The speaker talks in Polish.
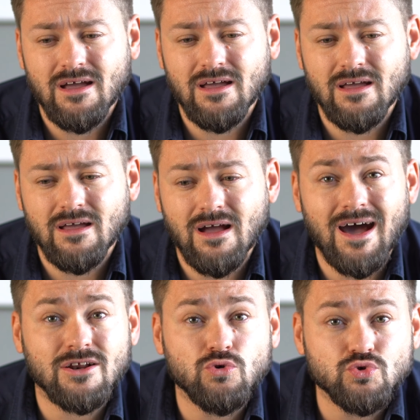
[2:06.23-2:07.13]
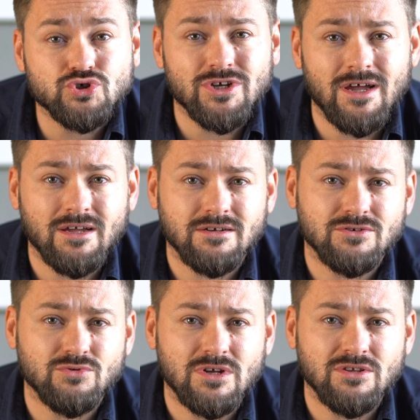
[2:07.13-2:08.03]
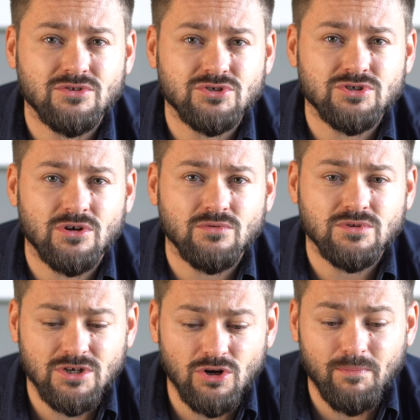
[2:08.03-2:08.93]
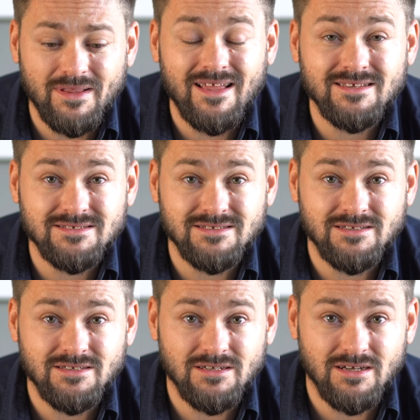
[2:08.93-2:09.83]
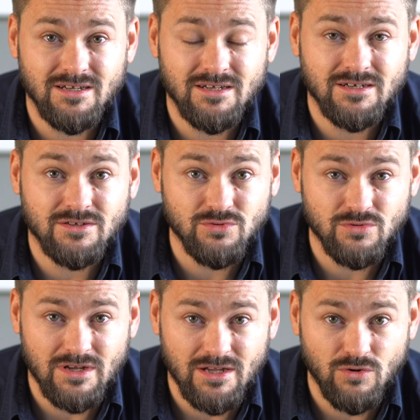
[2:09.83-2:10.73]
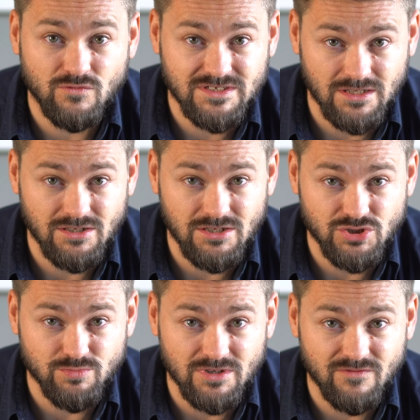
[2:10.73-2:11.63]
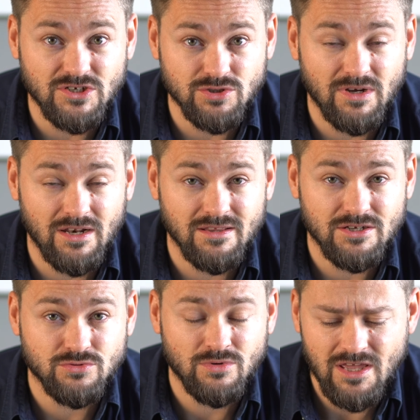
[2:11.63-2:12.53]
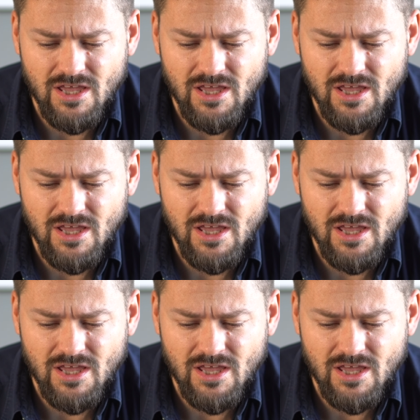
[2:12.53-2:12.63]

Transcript: e, arkusze, które dotyczą tych kompetencji, e, które uwzględniliśmy w naszym kalendarzu.